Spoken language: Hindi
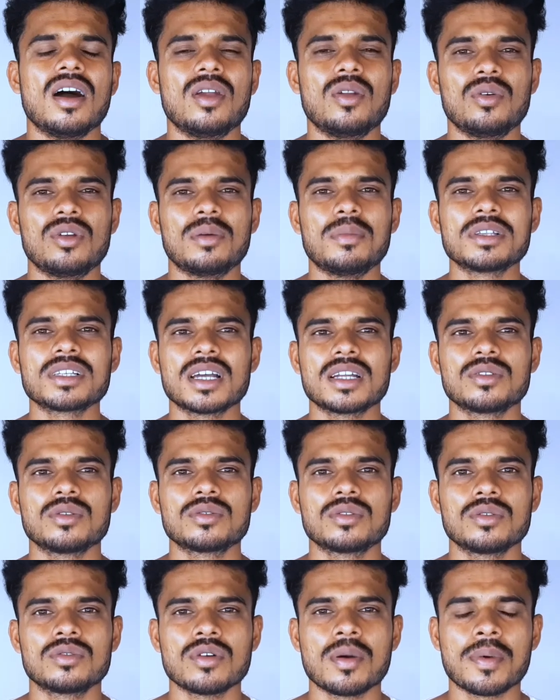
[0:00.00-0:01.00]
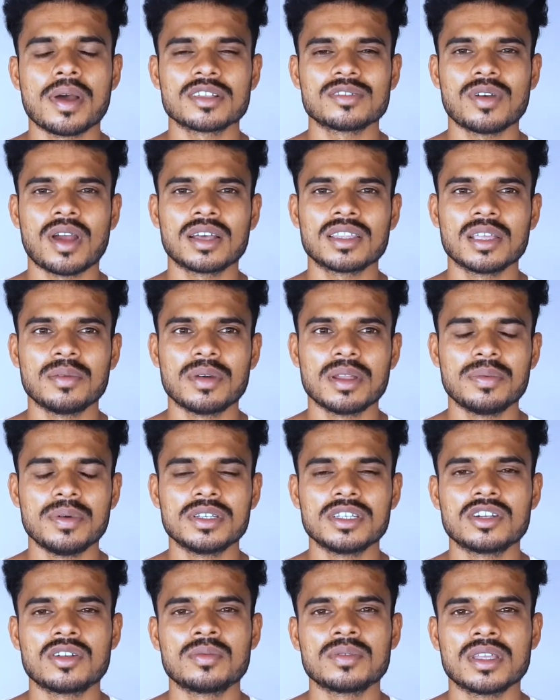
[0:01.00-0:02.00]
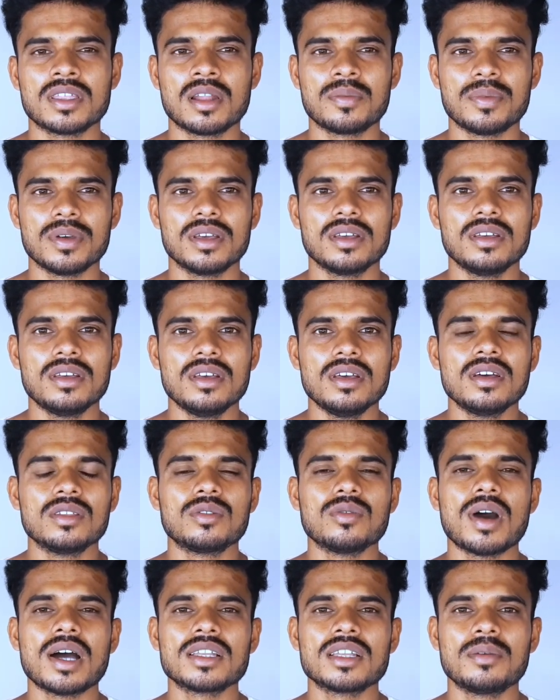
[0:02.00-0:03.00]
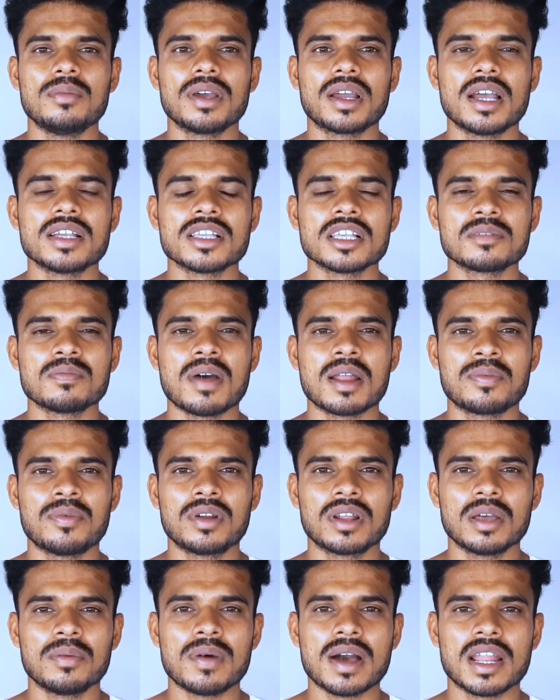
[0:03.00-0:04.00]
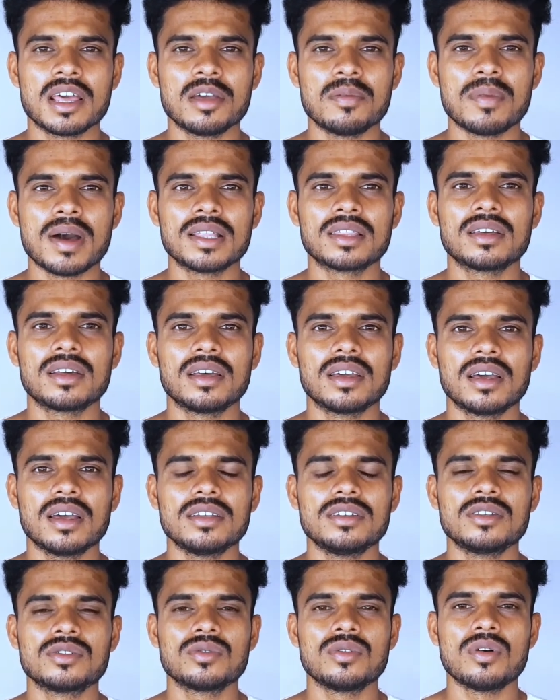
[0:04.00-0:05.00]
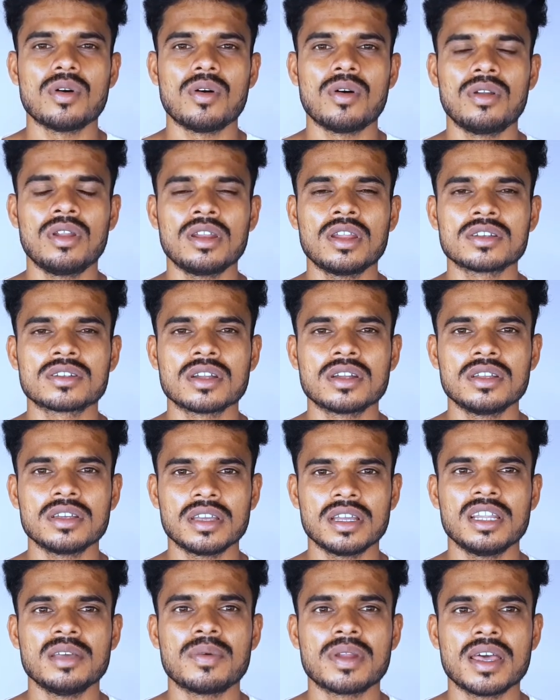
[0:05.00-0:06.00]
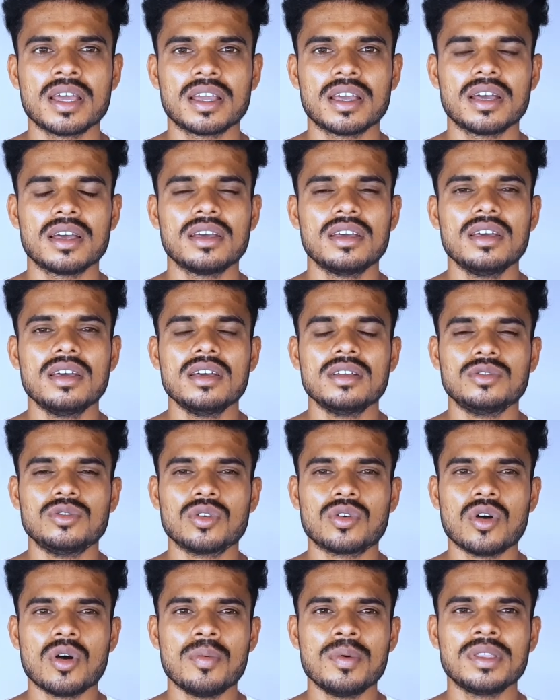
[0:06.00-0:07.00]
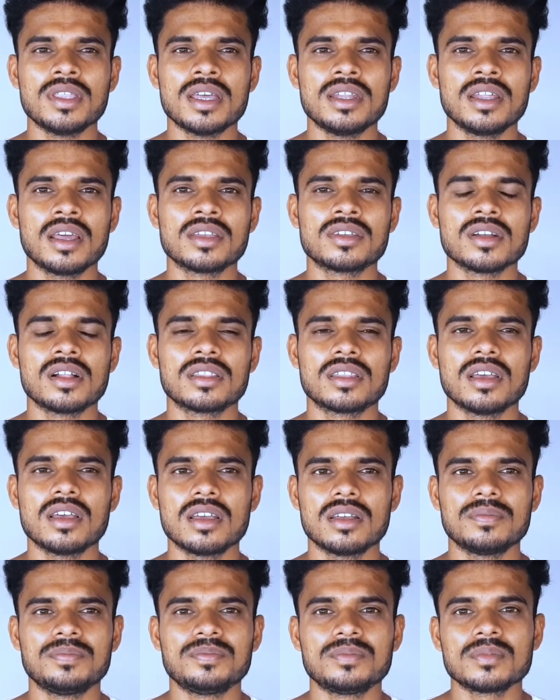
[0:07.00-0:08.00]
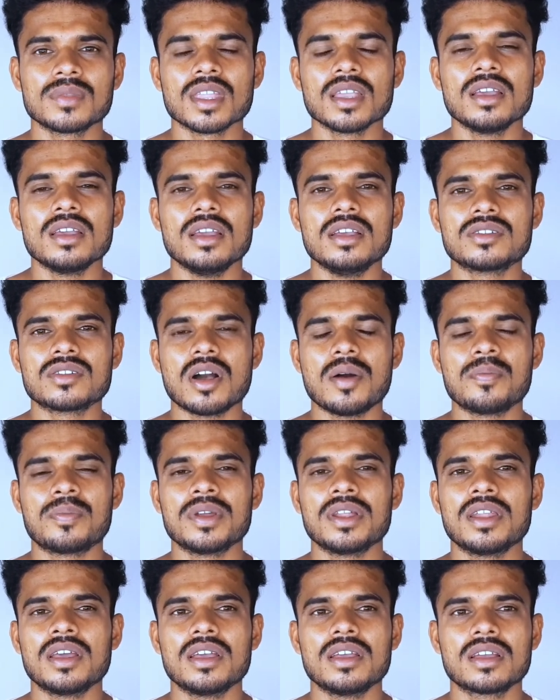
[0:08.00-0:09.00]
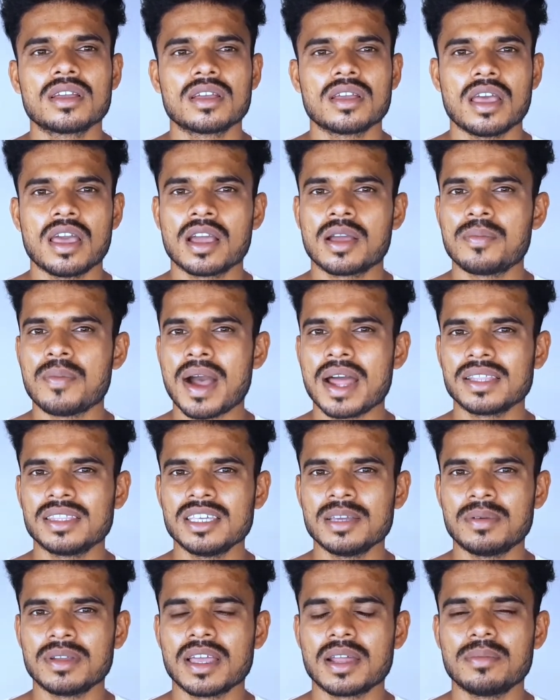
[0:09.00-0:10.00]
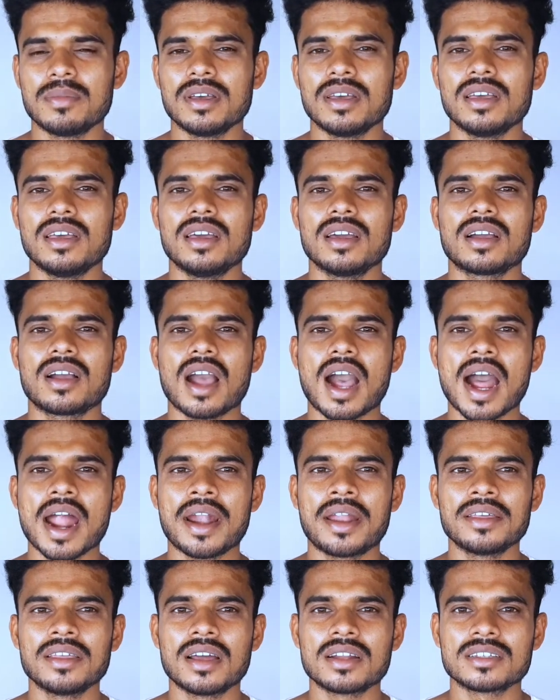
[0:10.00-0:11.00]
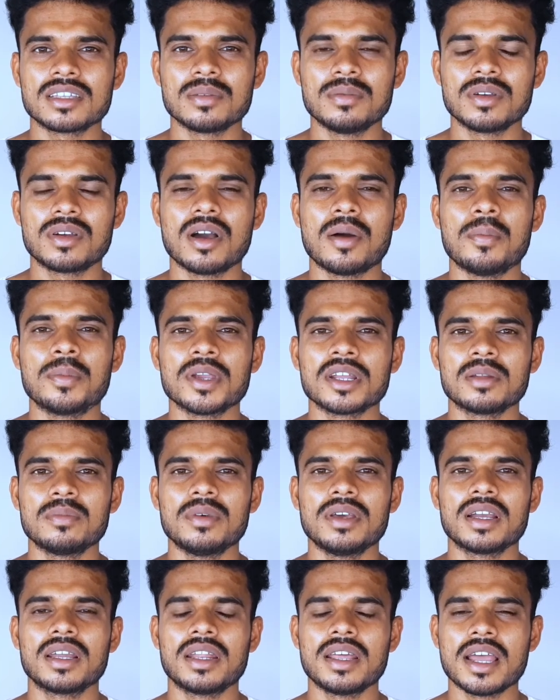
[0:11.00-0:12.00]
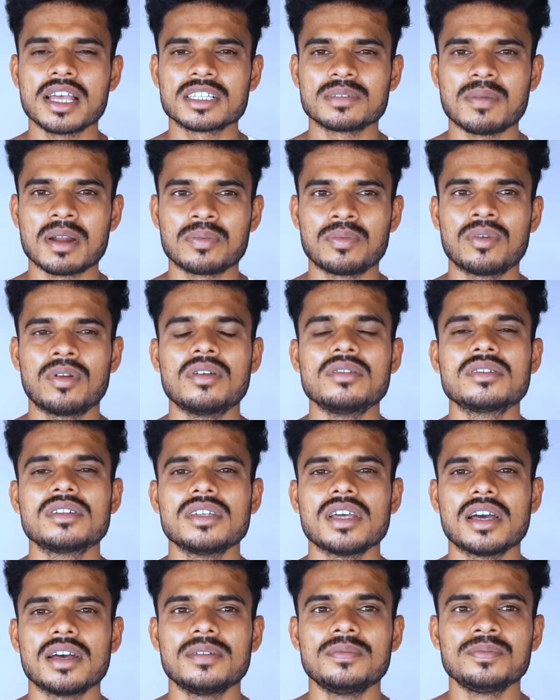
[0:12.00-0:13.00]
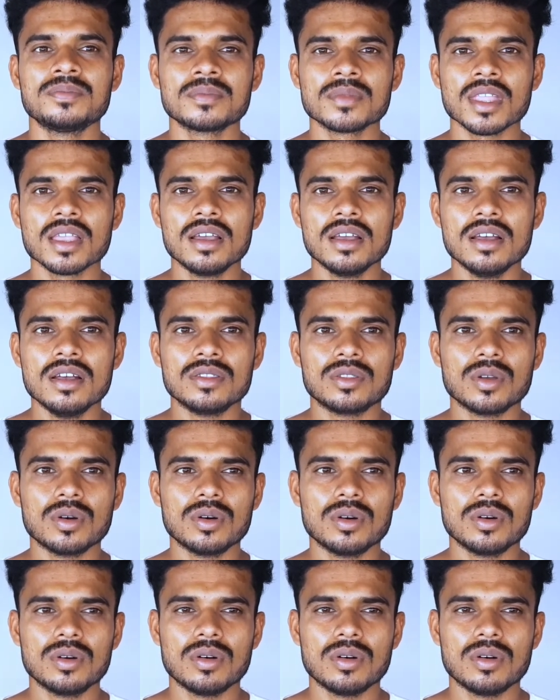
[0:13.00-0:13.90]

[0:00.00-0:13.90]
हेलो नमस्कार दोस्तों तो आपका स्वागत है मेरे फिर से यूट्यूब चैनल पे तो आज हम एक ऐसे स्मार्टफोन के बारे में बात करेंगे जिसको ऑनलाइन स्टडी के लिए बनाया गया है जो कोविड नाइन्टीन के चलते इस कंपनी ने एक, एक भारतीय बाज़ार में एक आठ हज़ार से भी कम बजट में एक नया स्मार्टफोन लॉन्च किया है तो